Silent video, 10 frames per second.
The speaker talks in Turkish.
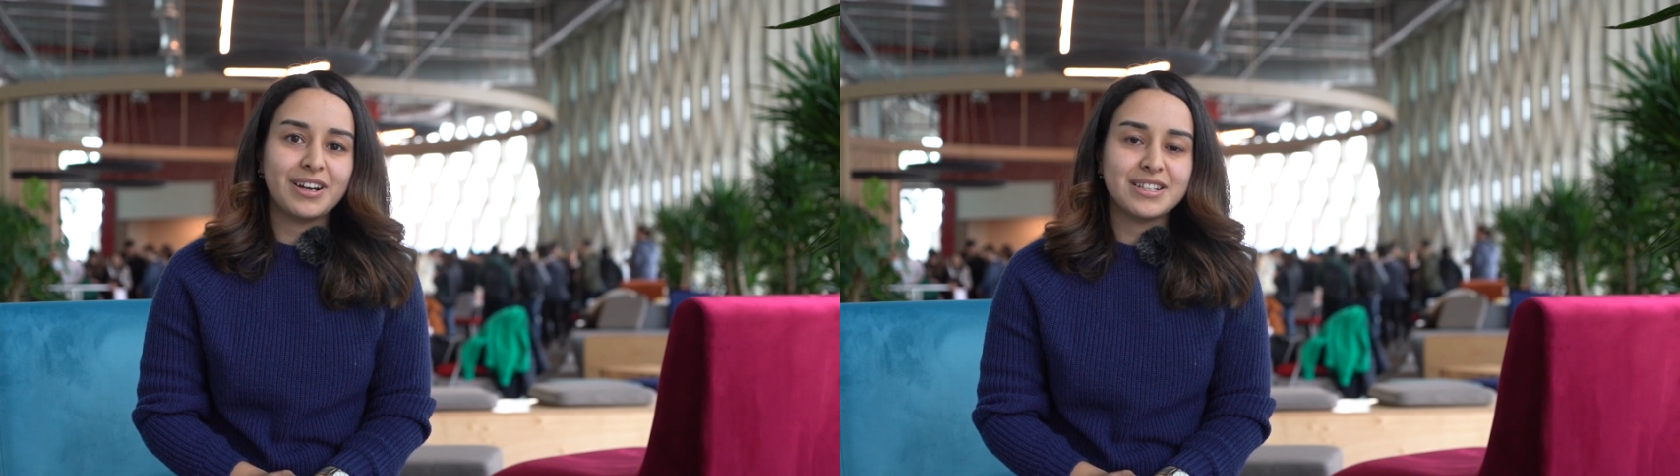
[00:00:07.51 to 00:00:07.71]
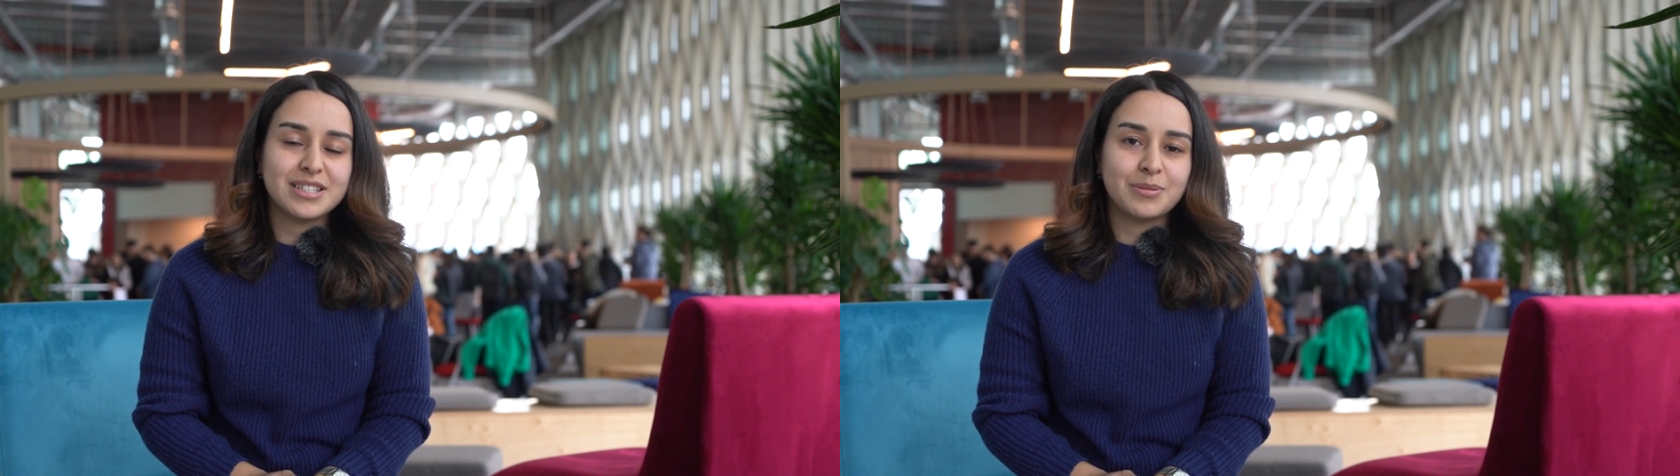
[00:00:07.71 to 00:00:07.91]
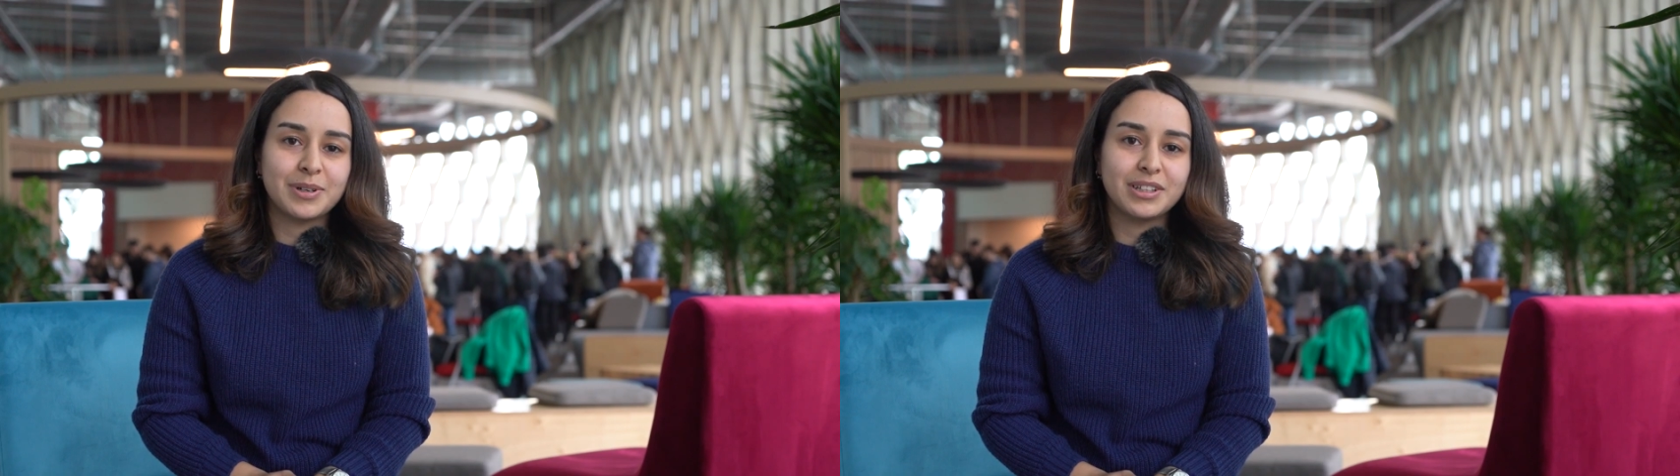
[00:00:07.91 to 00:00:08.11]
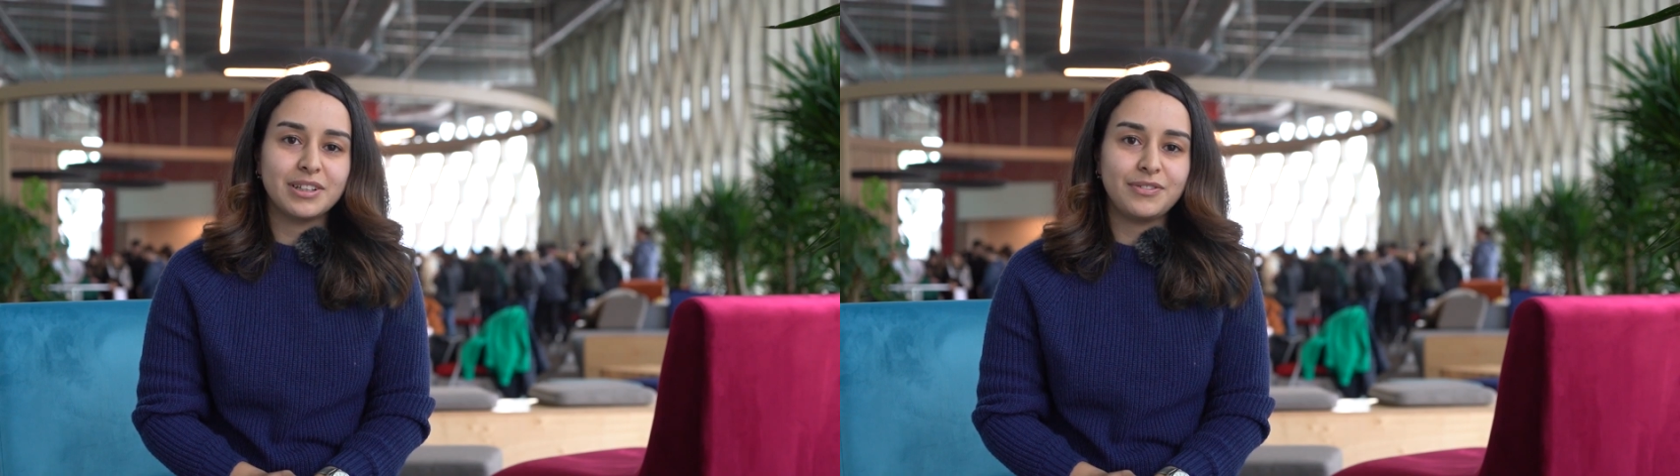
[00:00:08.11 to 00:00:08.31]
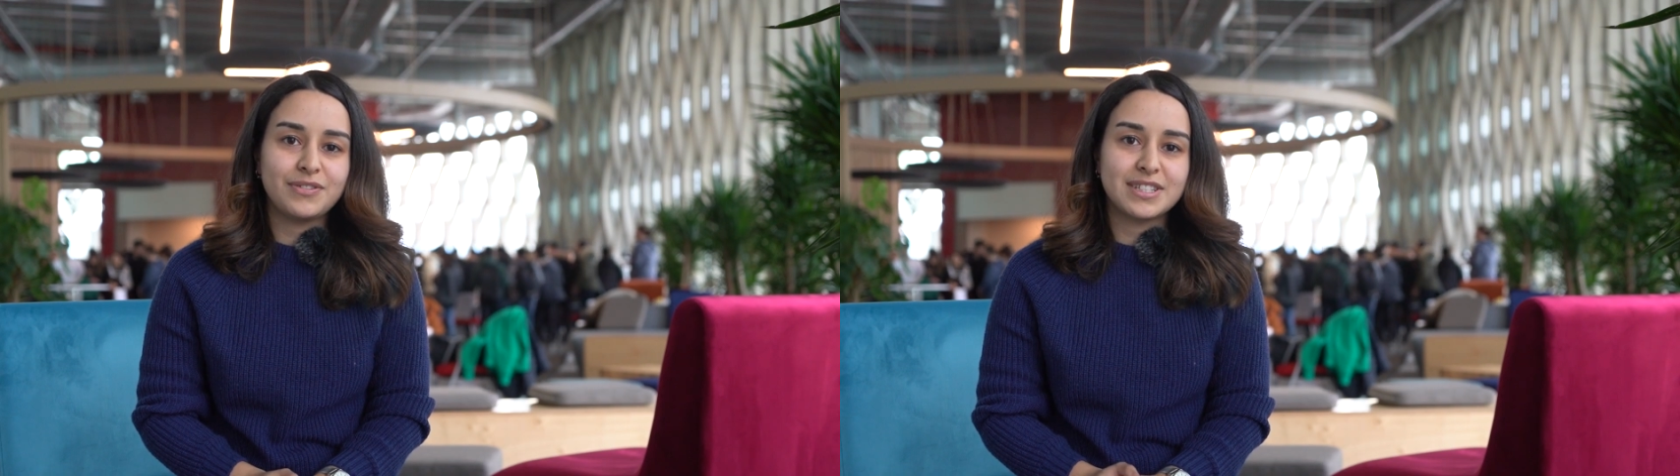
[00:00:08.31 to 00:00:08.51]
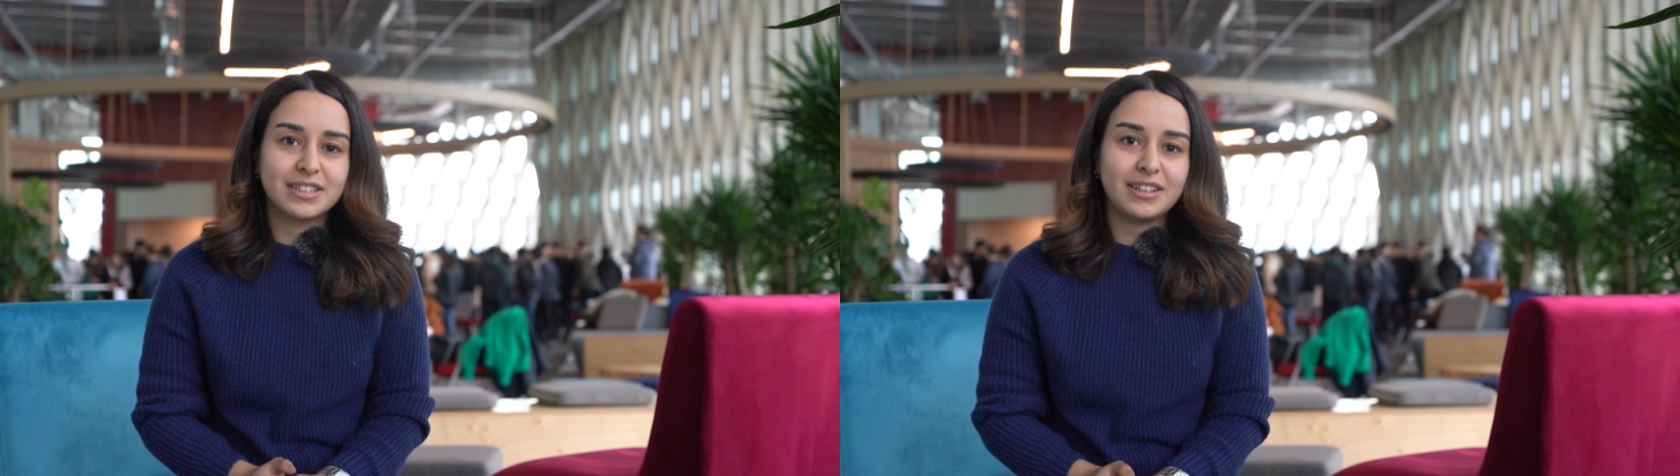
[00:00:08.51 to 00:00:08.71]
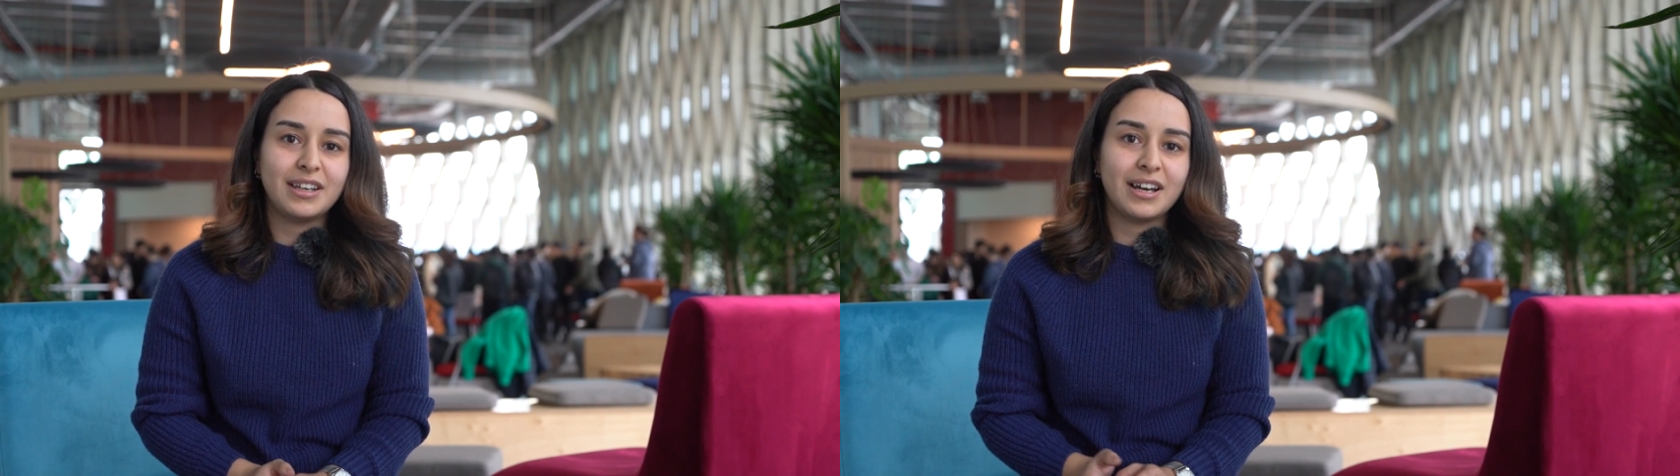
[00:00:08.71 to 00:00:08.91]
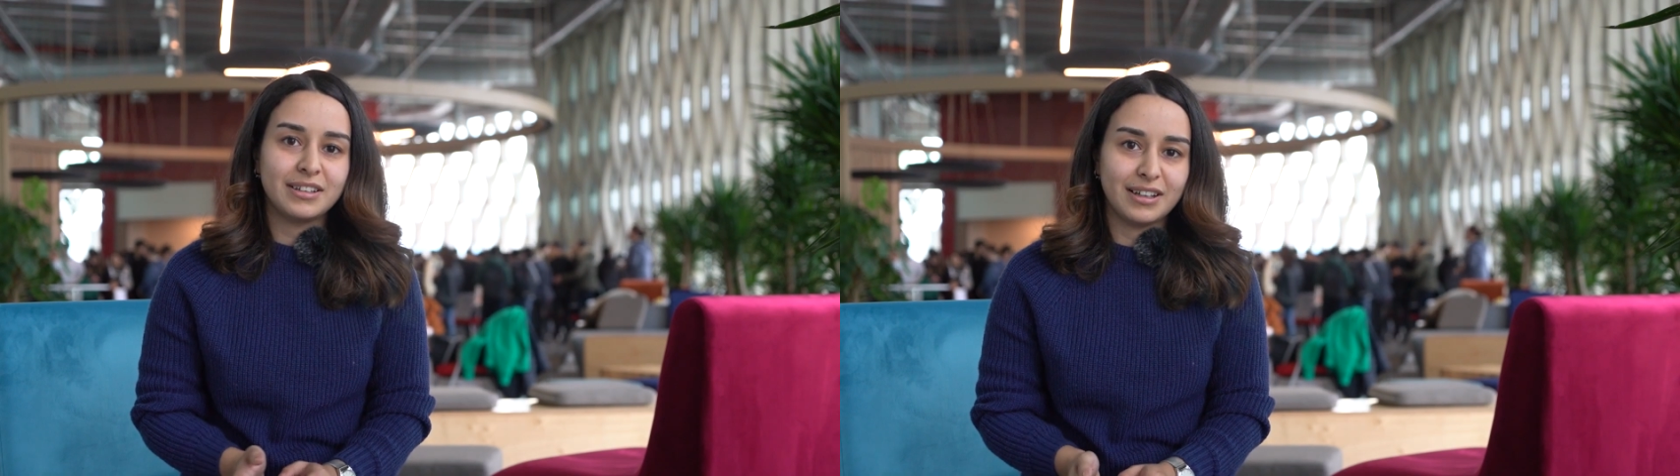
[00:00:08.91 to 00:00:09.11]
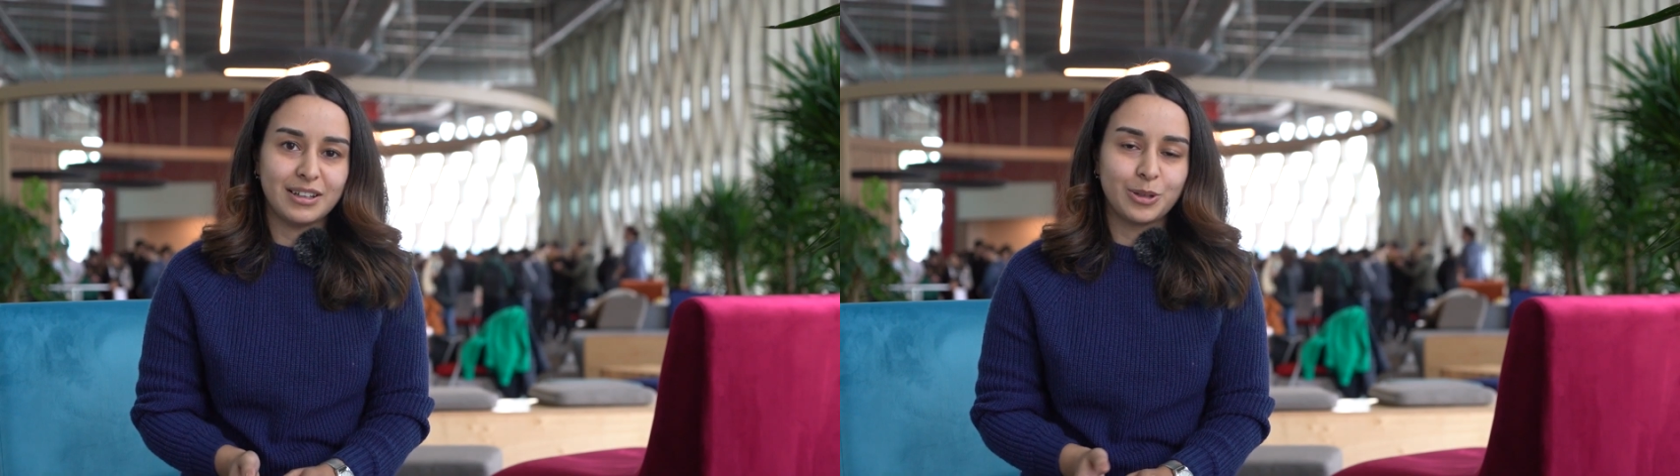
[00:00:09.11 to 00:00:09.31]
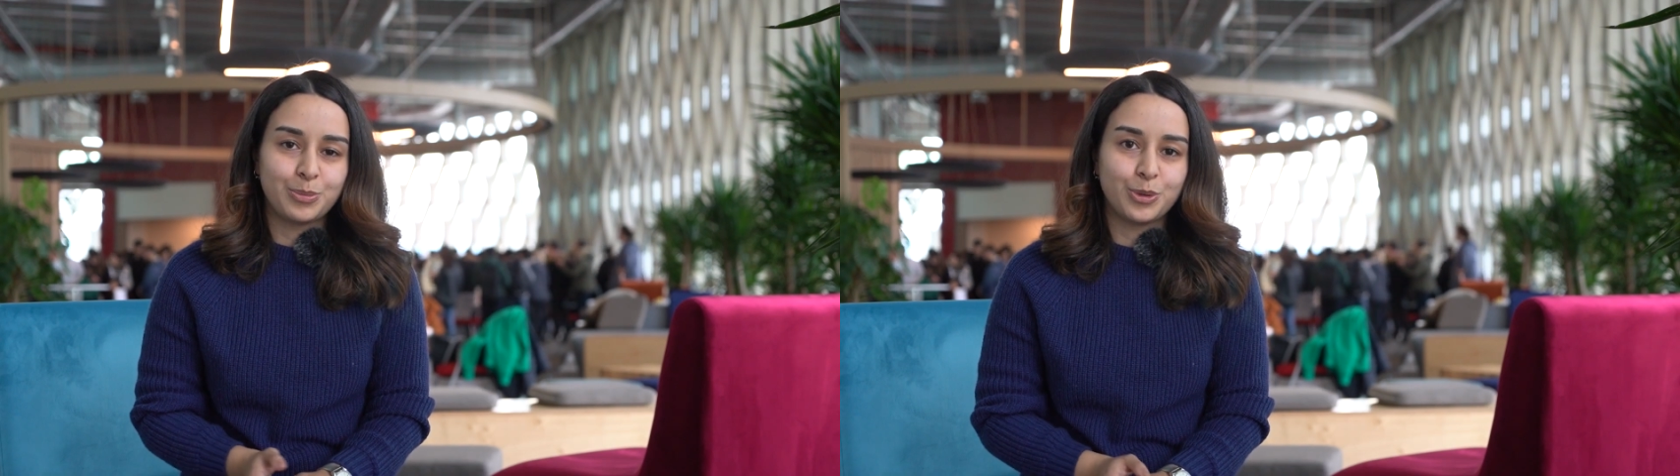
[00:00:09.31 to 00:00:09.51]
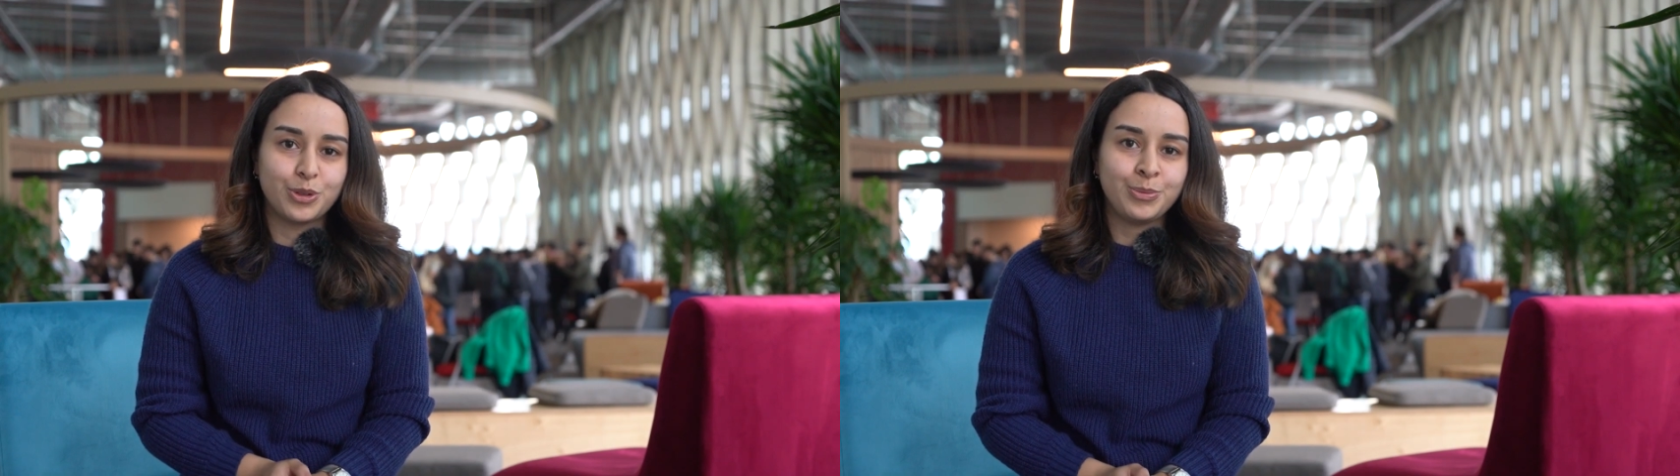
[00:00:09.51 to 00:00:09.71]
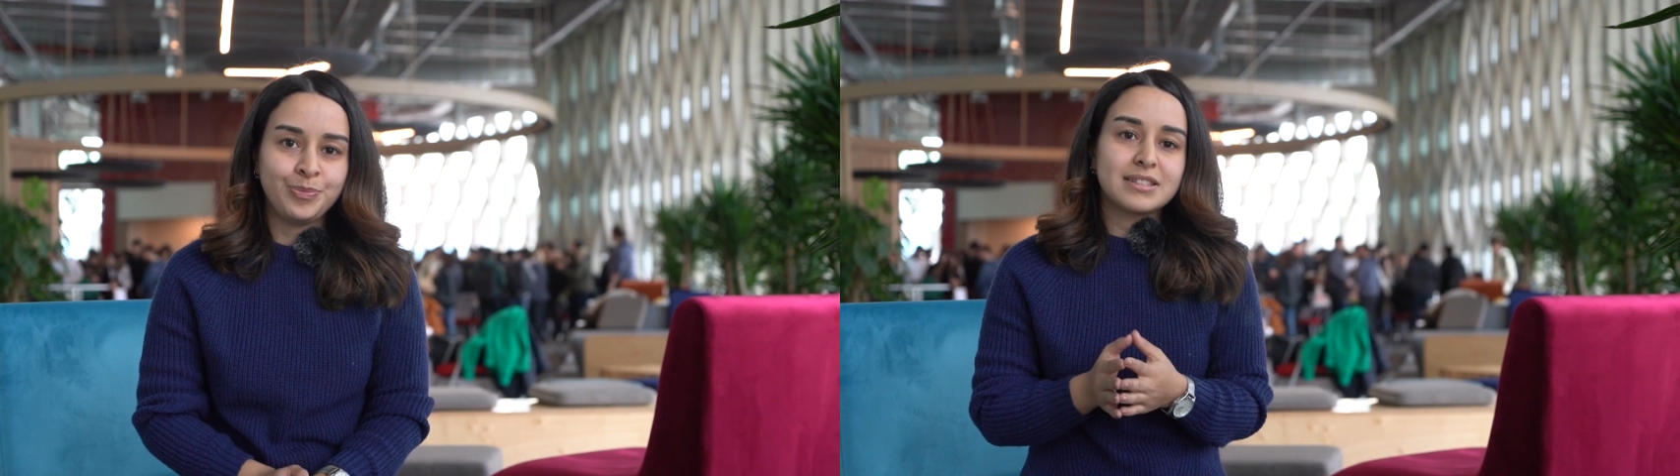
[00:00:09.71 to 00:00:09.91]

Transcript: Aynı zamanda fizikte yan dal yapıyorum.